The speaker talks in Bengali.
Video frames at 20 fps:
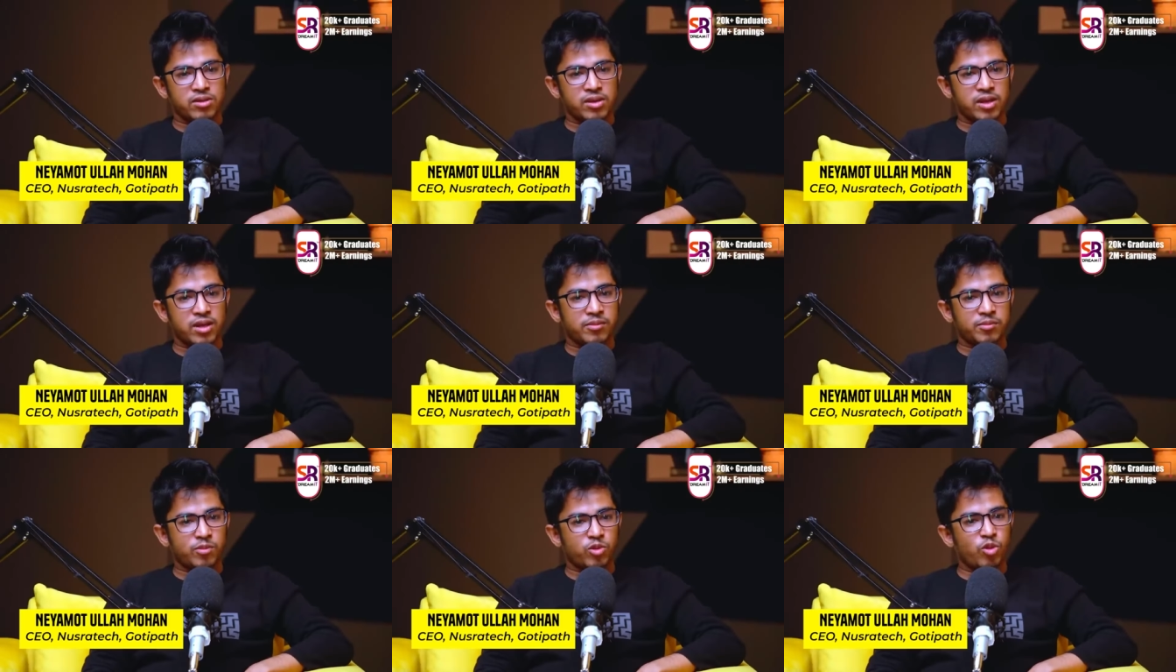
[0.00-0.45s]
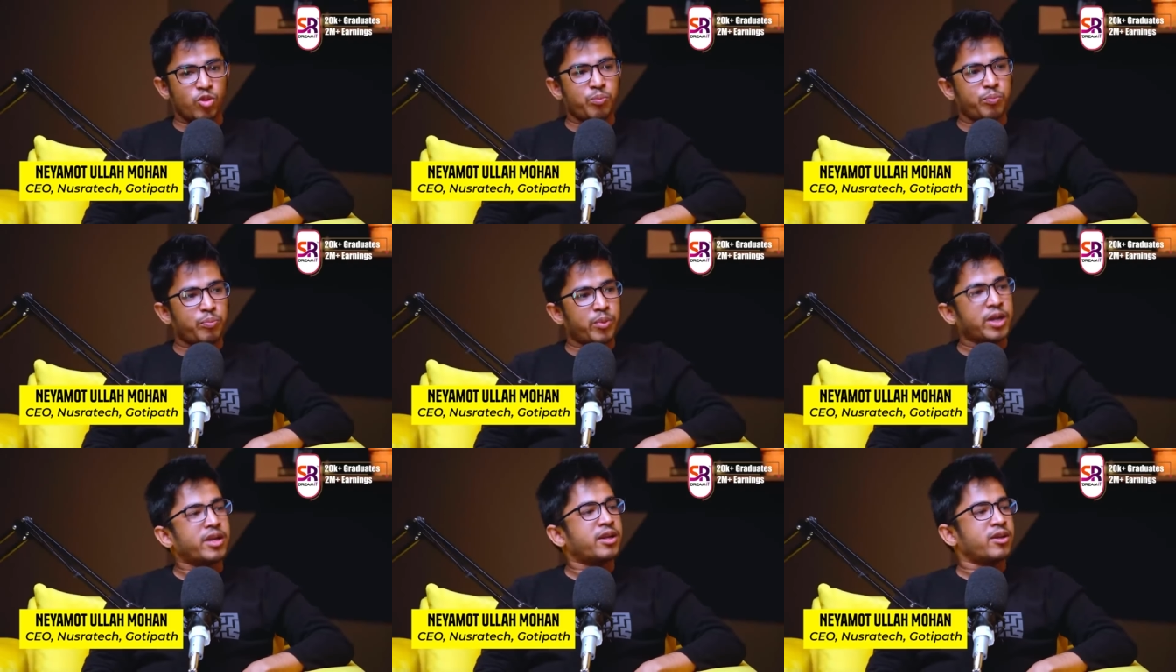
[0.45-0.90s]
আসলে খুব
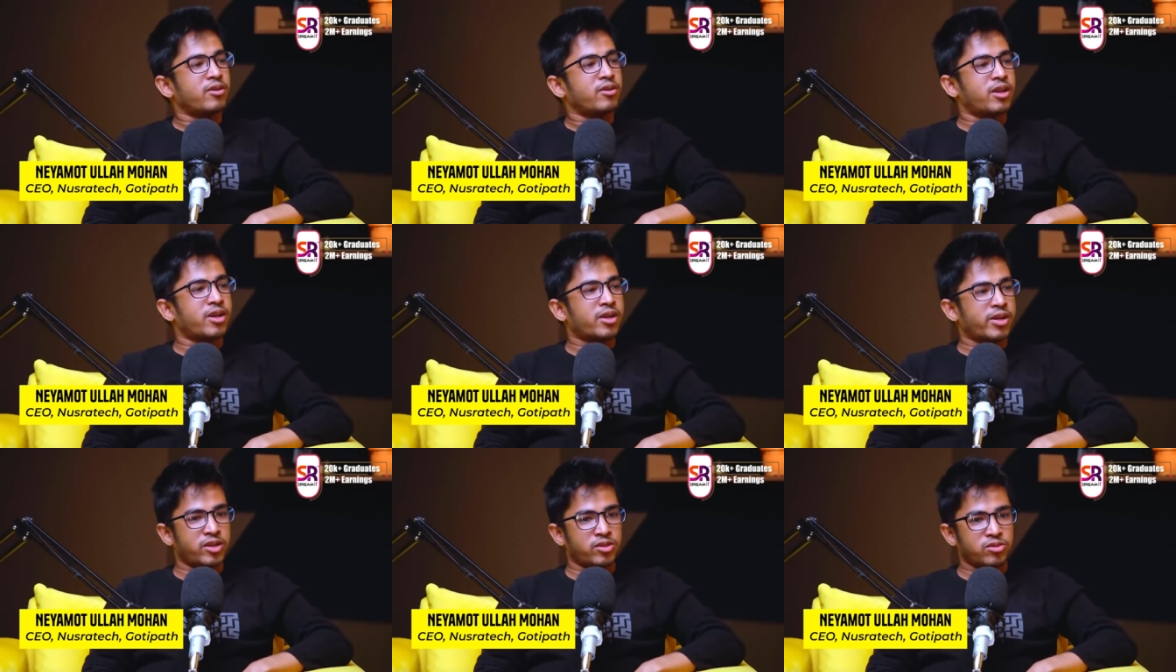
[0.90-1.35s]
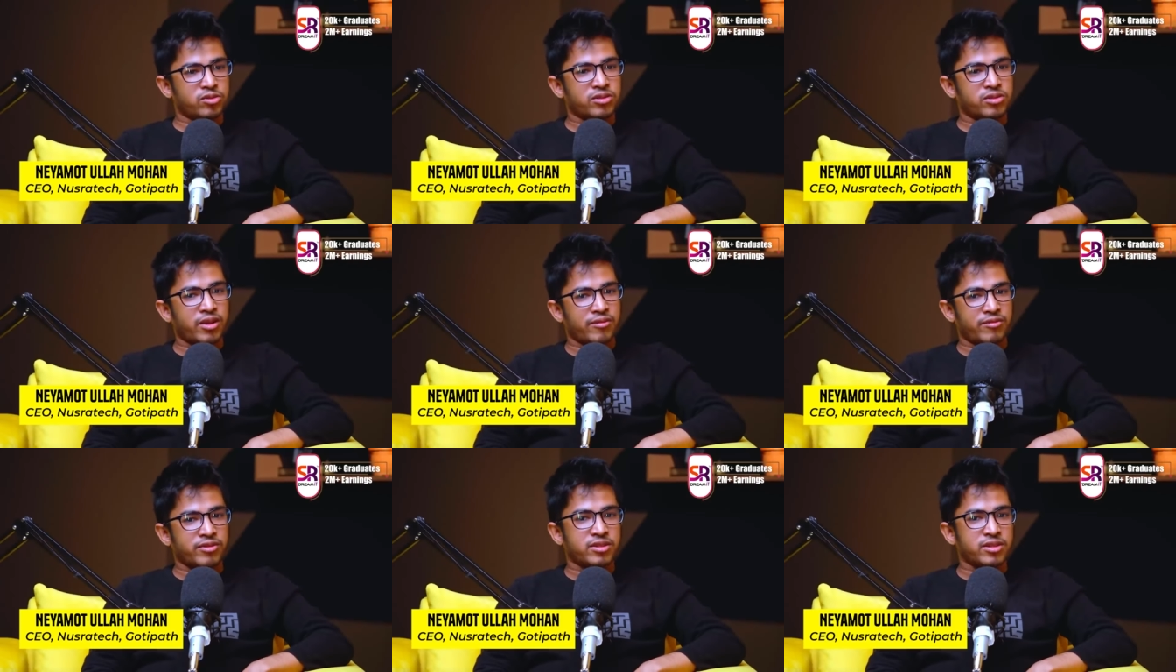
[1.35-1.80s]
পার্টিকুলার কিছু
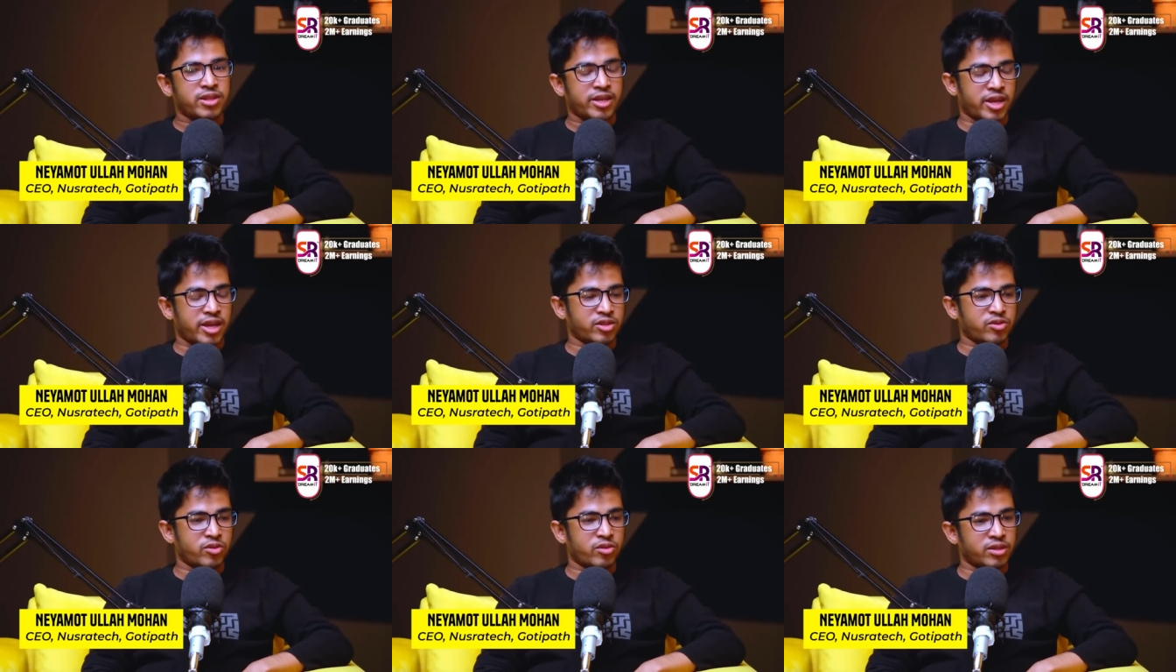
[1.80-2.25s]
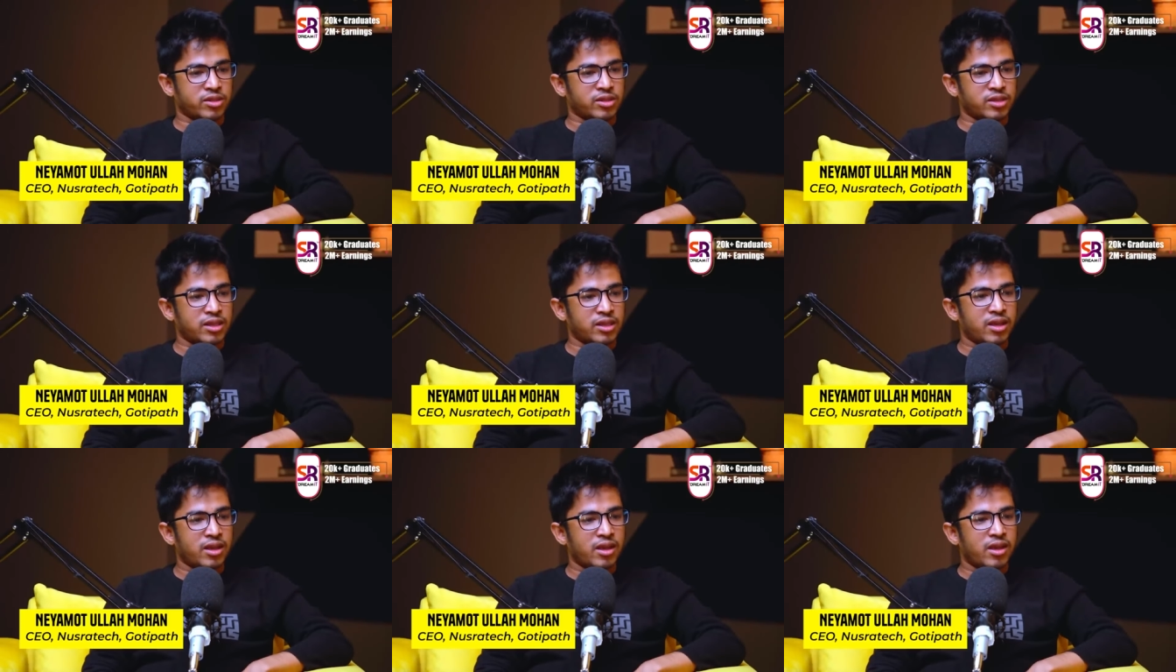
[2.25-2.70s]
সার্ভিস নিয়ে কাজ
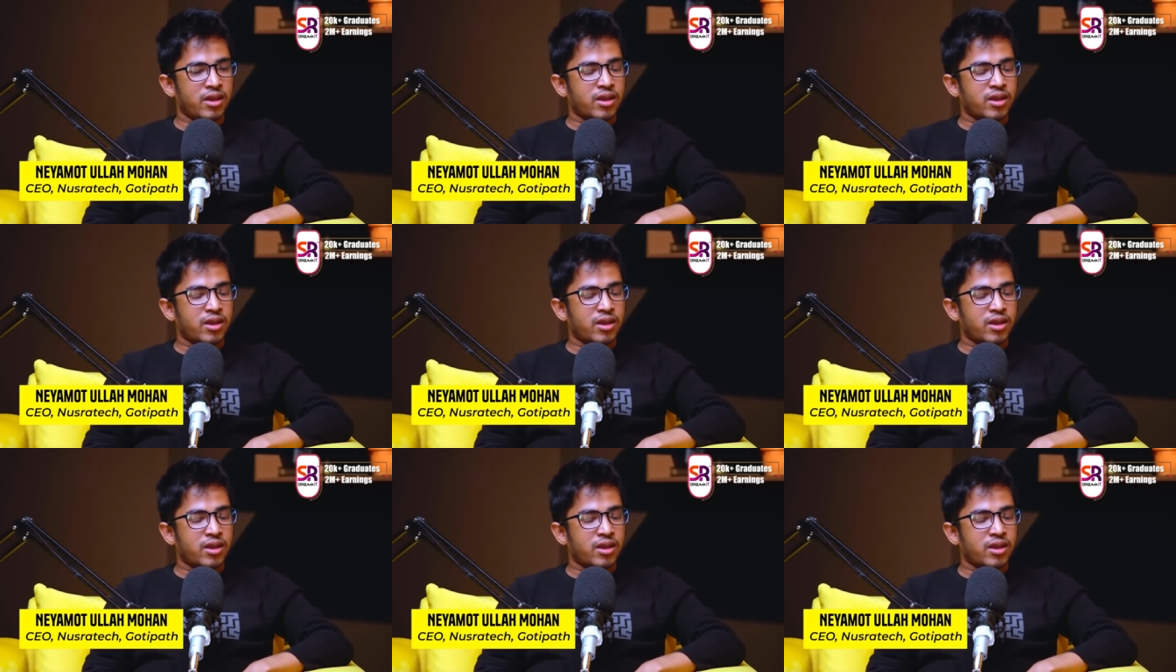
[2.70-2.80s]
করতেছি